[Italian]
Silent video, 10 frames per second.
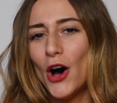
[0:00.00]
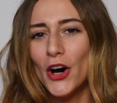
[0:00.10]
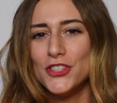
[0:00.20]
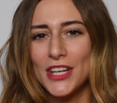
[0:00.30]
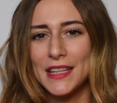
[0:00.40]

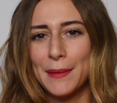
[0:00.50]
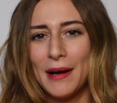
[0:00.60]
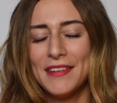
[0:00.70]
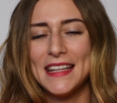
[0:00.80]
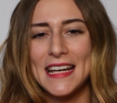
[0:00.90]
oggi
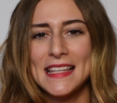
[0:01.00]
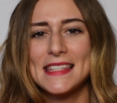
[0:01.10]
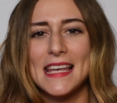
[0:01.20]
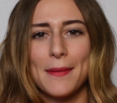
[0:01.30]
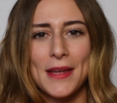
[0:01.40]
andremo a vedere
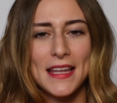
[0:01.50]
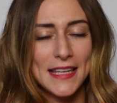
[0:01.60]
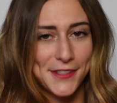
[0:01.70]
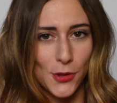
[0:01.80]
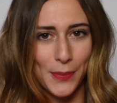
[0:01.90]
insieme
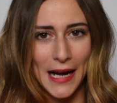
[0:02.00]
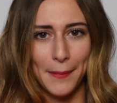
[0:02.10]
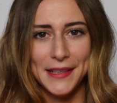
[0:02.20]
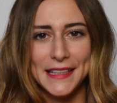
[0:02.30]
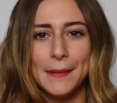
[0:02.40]
i
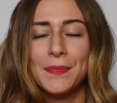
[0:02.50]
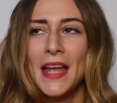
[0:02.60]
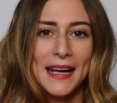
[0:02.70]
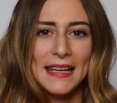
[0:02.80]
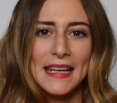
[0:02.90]
soprabiti.
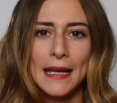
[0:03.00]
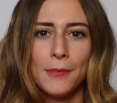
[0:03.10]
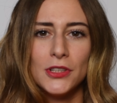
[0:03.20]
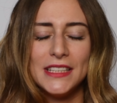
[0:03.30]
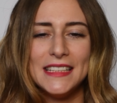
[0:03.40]

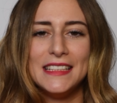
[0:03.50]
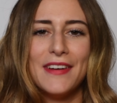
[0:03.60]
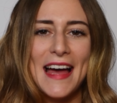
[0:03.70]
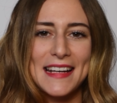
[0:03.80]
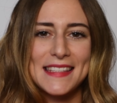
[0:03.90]
Parleremo di
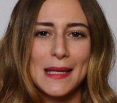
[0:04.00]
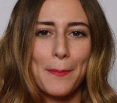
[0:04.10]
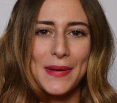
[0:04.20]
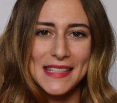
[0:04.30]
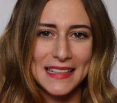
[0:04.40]

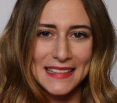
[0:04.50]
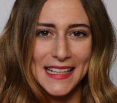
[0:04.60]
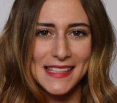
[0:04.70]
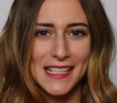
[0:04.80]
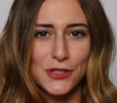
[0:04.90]
diverse
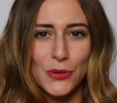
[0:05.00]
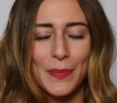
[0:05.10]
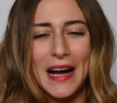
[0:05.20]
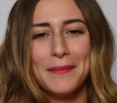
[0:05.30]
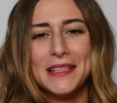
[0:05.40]
pesantezze dei
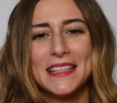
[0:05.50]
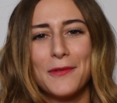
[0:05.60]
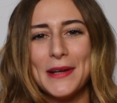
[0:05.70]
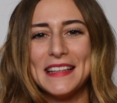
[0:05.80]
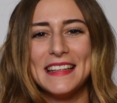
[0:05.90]

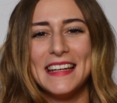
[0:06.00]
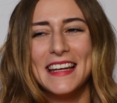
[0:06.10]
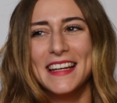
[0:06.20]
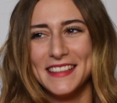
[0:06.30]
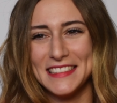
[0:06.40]
soprabiti,
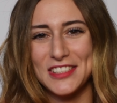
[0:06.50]
quindi